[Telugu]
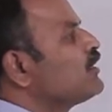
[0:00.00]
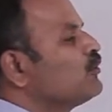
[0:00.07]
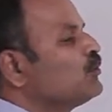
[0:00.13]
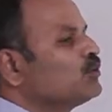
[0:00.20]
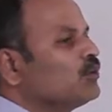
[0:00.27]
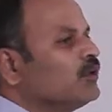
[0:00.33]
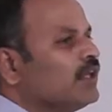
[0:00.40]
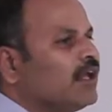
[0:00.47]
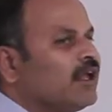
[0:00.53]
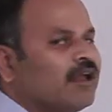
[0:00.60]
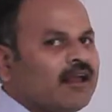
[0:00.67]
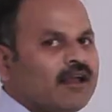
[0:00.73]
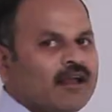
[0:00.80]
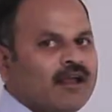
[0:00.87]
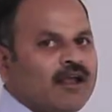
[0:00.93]
జరుగుతుంది
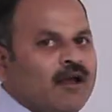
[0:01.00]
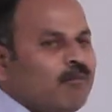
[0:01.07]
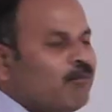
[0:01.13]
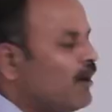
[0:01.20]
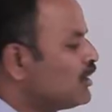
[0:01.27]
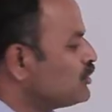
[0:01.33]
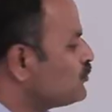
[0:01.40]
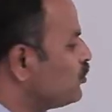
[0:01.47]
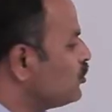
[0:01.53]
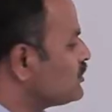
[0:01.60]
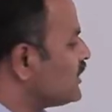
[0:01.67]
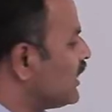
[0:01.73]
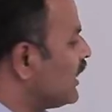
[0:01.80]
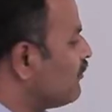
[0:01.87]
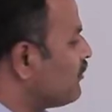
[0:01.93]

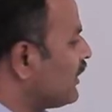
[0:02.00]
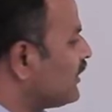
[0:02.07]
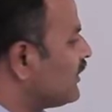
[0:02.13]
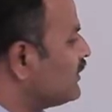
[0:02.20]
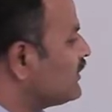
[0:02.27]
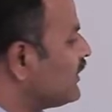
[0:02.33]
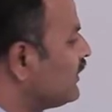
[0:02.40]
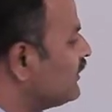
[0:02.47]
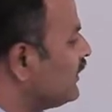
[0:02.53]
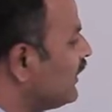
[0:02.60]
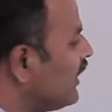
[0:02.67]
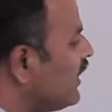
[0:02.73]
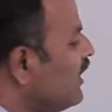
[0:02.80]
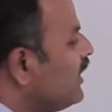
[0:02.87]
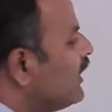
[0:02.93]
బాష్పోచేక ప్రక్రియ
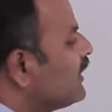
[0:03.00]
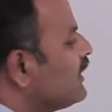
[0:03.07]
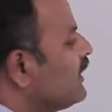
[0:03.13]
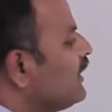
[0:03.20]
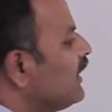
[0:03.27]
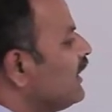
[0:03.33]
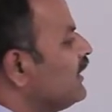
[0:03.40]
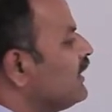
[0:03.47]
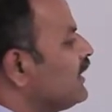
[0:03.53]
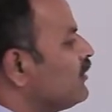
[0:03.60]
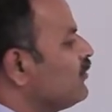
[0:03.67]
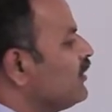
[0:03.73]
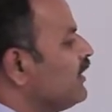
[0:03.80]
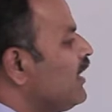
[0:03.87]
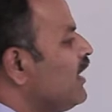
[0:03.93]
జరిగిందంటే నీరు
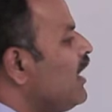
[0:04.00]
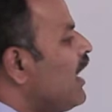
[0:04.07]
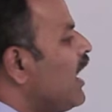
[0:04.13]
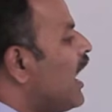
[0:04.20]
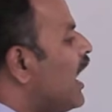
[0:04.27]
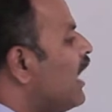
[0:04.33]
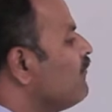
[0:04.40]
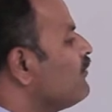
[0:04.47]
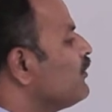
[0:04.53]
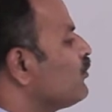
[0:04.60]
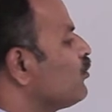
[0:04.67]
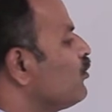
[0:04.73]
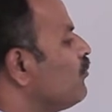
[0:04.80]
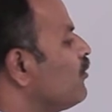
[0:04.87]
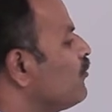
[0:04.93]
అనేటటువంటిది ఆవిర్
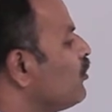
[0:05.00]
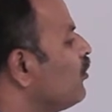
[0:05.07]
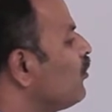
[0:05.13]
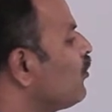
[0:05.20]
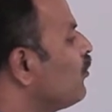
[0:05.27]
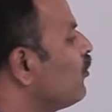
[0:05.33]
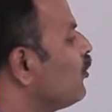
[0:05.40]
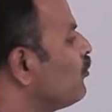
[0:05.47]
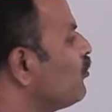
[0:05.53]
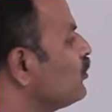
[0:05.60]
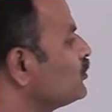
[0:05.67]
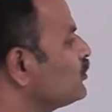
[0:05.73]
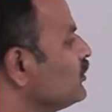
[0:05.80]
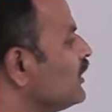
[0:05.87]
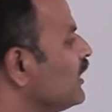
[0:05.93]
రూపంలో
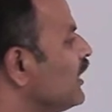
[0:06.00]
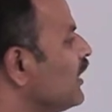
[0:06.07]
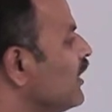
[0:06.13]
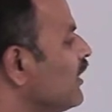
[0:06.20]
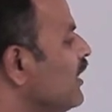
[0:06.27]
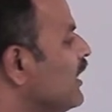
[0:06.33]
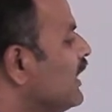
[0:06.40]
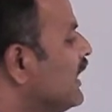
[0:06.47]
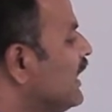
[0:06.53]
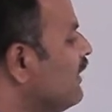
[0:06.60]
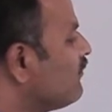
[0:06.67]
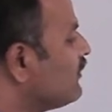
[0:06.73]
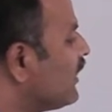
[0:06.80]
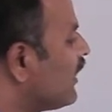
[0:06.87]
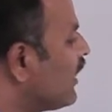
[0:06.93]
కోల్పోతుంది ఈ
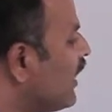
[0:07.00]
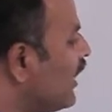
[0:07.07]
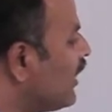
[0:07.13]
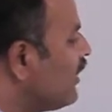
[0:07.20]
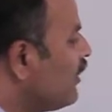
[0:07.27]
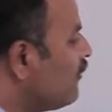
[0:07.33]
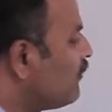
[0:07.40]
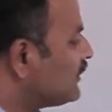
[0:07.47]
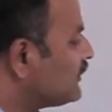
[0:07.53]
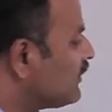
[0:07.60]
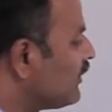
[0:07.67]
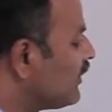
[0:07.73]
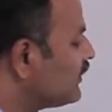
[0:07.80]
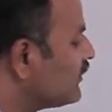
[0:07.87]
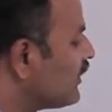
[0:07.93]
విధంగా
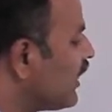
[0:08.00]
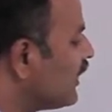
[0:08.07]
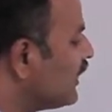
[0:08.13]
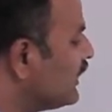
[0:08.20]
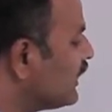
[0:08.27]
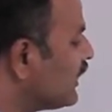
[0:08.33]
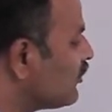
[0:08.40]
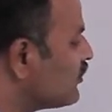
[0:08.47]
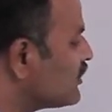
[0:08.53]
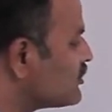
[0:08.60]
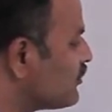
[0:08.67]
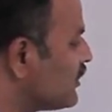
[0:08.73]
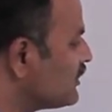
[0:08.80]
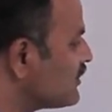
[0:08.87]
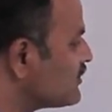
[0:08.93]
పత్రరంధ్రాలు అనేటటువంటి
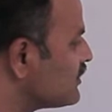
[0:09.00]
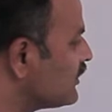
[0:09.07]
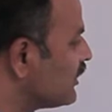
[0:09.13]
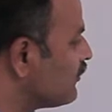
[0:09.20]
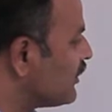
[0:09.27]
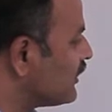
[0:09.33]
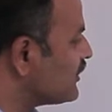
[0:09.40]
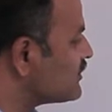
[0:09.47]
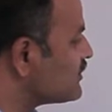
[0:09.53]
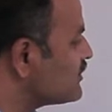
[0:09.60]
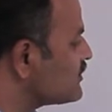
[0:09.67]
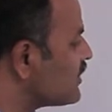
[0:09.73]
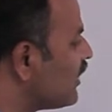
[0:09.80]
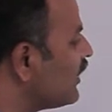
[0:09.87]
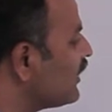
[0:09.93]
స్పీత స్థితిని
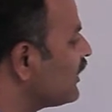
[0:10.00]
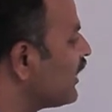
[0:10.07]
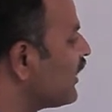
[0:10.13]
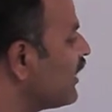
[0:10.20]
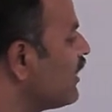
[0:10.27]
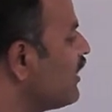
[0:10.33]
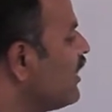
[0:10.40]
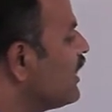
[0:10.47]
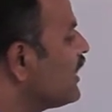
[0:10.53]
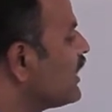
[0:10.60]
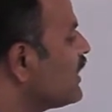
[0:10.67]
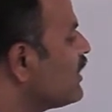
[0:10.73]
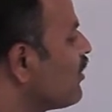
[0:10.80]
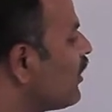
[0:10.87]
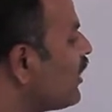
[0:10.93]
ప్రదర్శించాలంటే
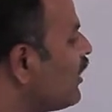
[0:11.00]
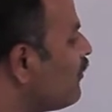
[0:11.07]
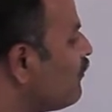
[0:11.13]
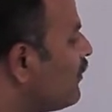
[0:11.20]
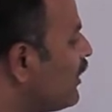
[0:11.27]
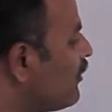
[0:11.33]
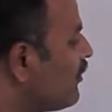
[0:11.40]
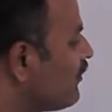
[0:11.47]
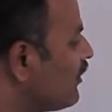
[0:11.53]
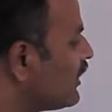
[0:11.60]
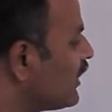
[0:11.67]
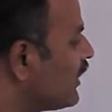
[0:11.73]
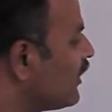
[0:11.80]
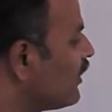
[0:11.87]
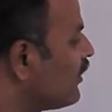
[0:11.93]
ఈ యొక్క
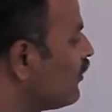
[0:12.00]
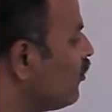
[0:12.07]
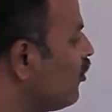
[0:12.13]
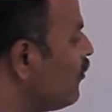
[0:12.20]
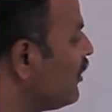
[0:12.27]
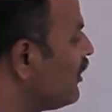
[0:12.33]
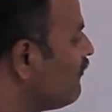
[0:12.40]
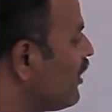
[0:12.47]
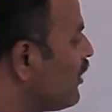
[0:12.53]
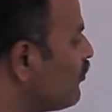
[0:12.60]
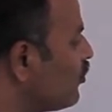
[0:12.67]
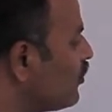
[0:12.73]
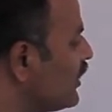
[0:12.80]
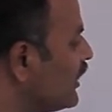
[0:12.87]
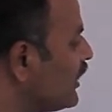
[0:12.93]
అంటే లోపలి వైపు
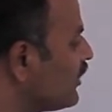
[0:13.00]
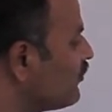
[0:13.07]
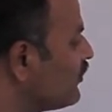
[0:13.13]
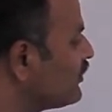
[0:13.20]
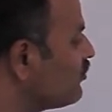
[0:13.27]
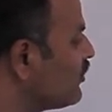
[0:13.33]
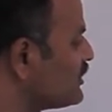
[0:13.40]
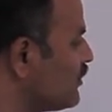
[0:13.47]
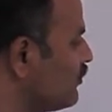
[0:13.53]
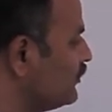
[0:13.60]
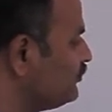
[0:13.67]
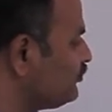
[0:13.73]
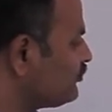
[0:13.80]
ఉండేటటువంటి త్వచము